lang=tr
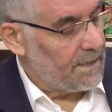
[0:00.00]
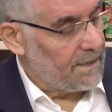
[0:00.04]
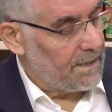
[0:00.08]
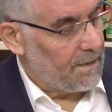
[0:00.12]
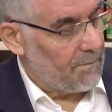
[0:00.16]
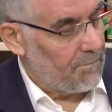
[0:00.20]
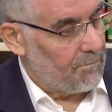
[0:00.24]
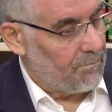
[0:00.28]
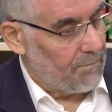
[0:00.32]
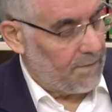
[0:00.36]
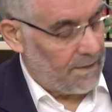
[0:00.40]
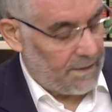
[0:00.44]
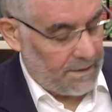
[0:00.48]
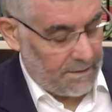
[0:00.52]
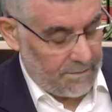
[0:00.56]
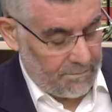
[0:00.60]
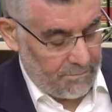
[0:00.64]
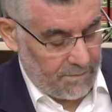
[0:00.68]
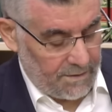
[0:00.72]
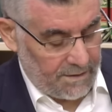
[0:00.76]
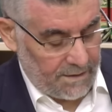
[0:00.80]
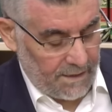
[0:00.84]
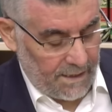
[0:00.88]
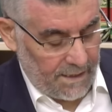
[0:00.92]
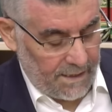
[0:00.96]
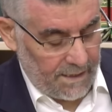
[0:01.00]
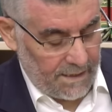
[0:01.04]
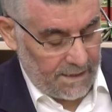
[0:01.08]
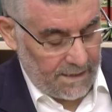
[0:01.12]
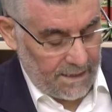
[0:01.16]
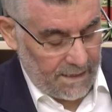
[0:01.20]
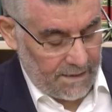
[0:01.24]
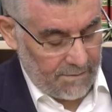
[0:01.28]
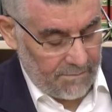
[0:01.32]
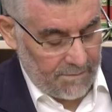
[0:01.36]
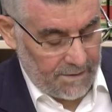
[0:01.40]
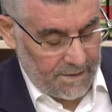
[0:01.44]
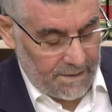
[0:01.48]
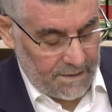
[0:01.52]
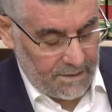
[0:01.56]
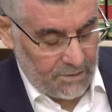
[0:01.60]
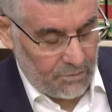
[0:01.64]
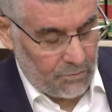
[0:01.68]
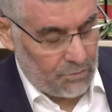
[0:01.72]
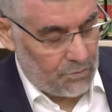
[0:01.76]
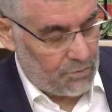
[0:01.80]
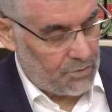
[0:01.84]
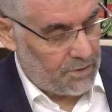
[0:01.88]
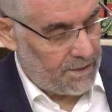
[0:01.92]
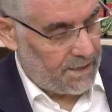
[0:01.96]
yapmayın. Bir tane kelimesini
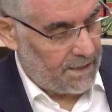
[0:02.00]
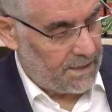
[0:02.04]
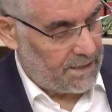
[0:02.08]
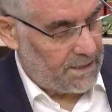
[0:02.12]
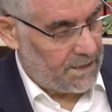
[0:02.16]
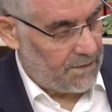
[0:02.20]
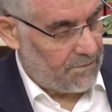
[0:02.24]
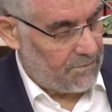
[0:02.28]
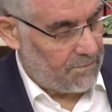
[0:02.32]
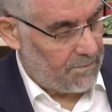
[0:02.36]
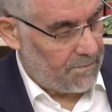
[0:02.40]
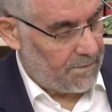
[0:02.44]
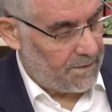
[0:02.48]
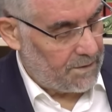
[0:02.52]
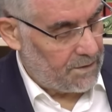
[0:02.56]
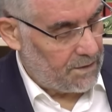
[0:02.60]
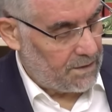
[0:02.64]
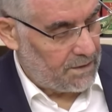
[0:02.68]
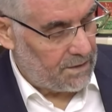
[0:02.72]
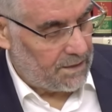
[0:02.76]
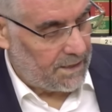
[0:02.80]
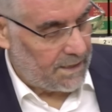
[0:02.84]
Türkçe'ye çevirmek